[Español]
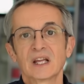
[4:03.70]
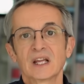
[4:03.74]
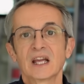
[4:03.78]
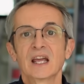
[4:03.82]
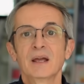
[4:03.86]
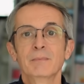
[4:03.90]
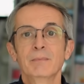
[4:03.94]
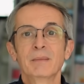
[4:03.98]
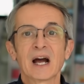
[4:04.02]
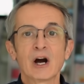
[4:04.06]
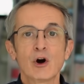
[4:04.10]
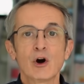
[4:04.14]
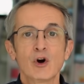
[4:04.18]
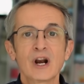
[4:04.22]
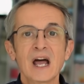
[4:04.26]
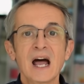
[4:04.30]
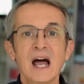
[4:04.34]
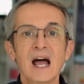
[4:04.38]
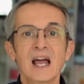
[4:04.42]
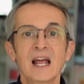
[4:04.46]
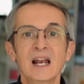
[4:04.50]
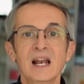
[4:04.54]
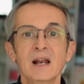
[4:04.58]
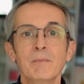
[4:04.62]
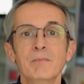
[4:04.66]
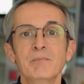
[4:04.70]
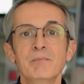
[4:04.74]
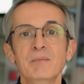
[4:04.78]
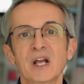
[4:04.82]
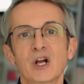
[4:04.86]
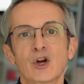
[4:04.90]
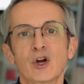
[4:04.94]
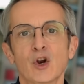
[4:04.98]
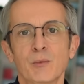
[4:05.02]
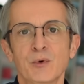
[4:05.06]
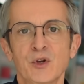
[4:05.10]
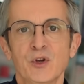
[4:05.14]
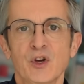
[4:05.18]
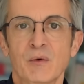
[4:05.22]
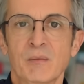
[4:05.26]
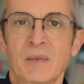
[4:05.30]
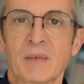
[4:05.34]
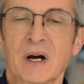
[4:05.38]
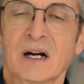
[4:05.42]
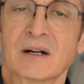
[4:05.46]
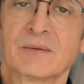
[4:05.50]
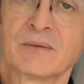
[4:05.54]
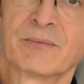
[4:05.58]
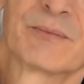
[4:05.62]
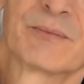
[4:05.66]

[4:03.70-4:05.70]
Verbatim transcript: y mejora el microbioma.